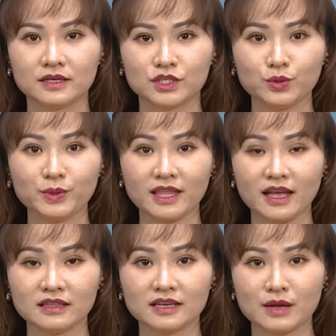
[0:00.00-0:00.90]
Trong thời
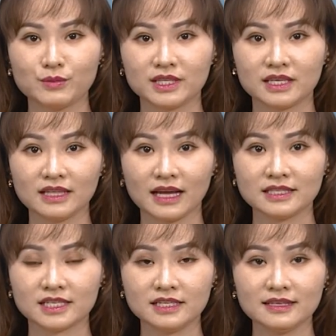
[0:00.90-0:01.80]
gian từ ngày 19
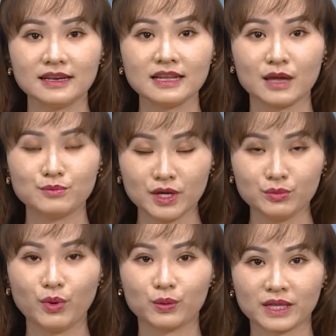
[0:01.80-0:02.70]
tháng 9 đến ngày
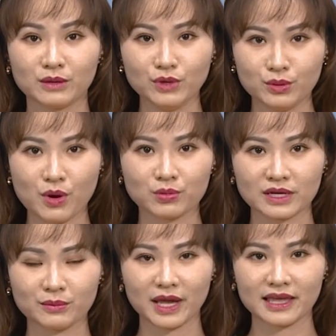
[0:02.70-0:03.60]
11 tháng 11
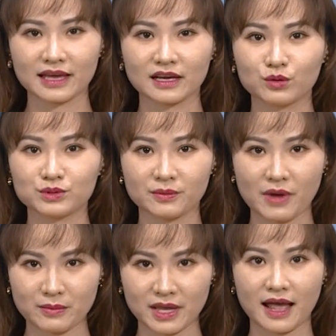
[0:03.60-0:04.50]
năm
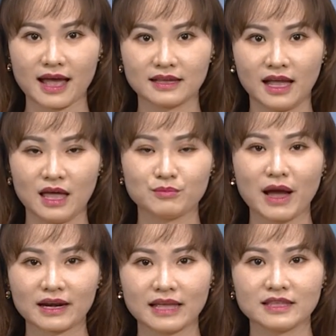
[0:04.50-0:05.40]
2022,
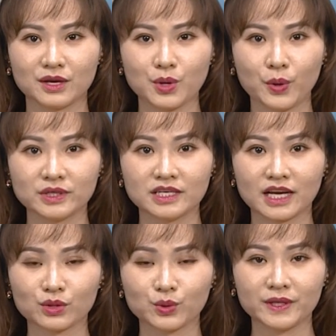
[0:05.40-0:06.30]
Ban đại diện Hội người
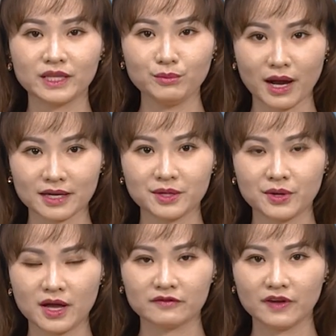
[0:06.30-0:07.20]
cao tuổi tỉnh Bạc
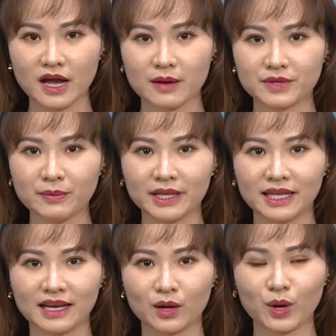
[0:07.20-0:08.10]
Liêu phối hợp với Bệnh
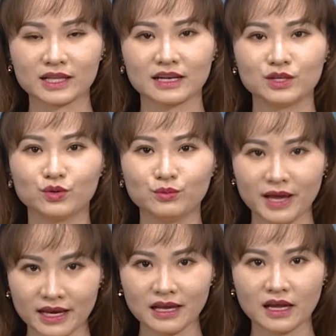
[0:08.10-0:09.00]
viện Đa khoa Thanh Vũ
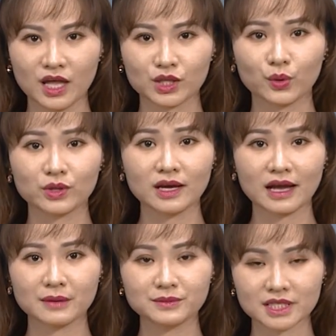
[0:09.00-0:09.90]
Medic tổ chức
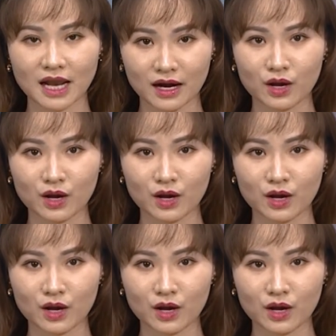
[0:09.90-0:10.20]
khám sàng